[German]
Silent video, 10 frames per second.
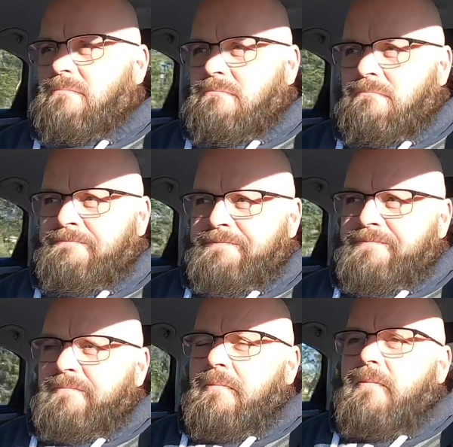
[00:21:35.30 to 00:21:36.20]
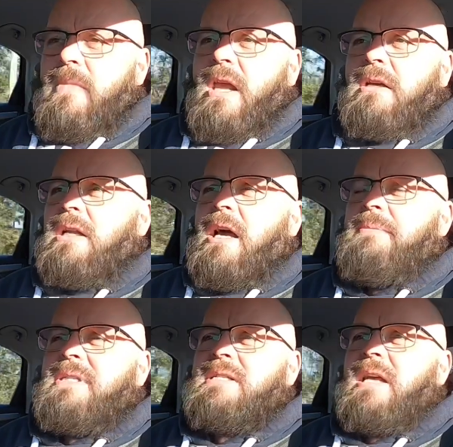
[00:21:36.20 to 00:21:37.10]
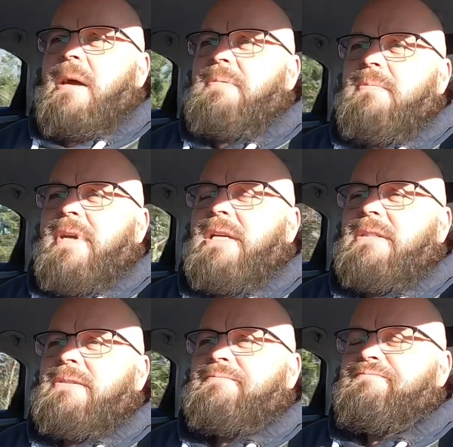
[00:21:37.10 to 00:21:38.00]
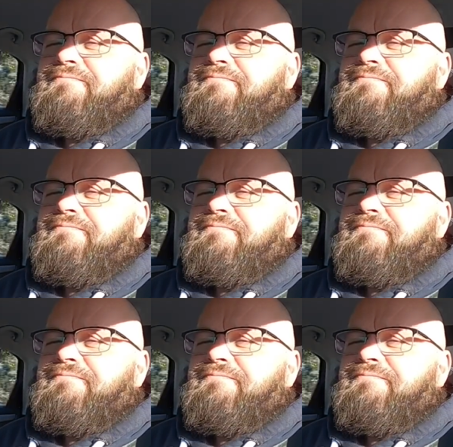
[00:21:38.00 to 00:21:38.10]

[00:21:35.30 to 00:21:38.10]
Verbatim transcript: Und dann habe ich das halt abgemeldet